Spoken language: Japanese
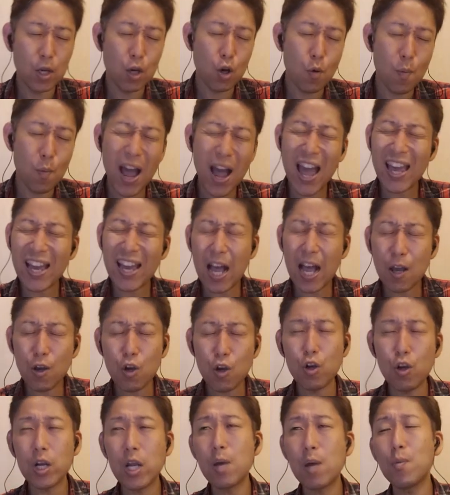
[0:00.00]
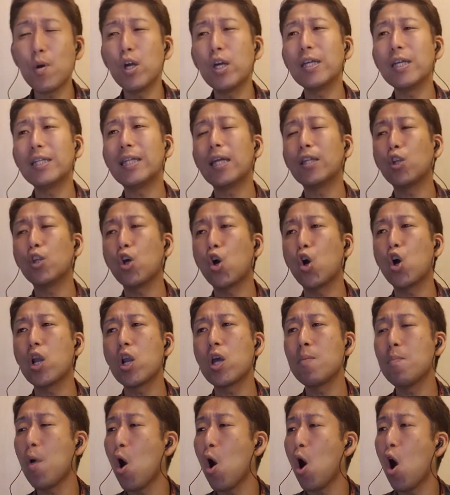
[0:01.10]
お前が振り向いたとこ
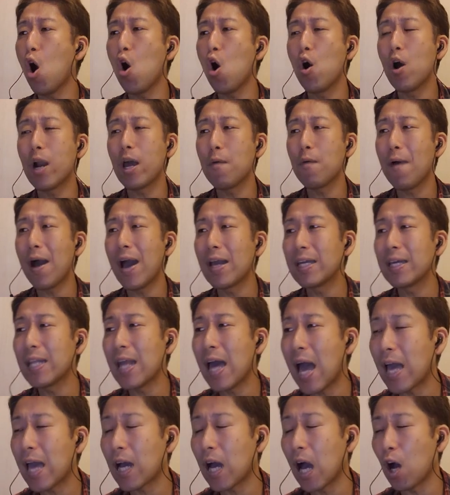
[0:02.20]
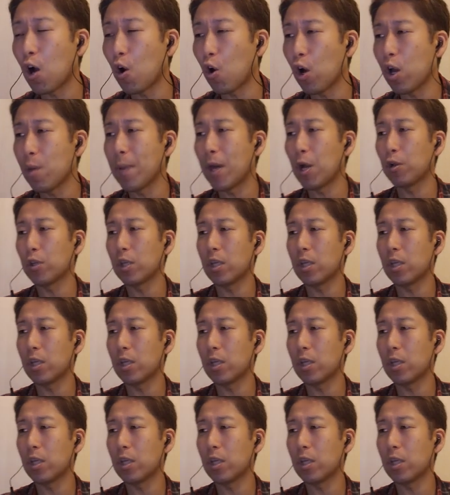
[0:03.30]
にもう俺はいない。かっこいいメロ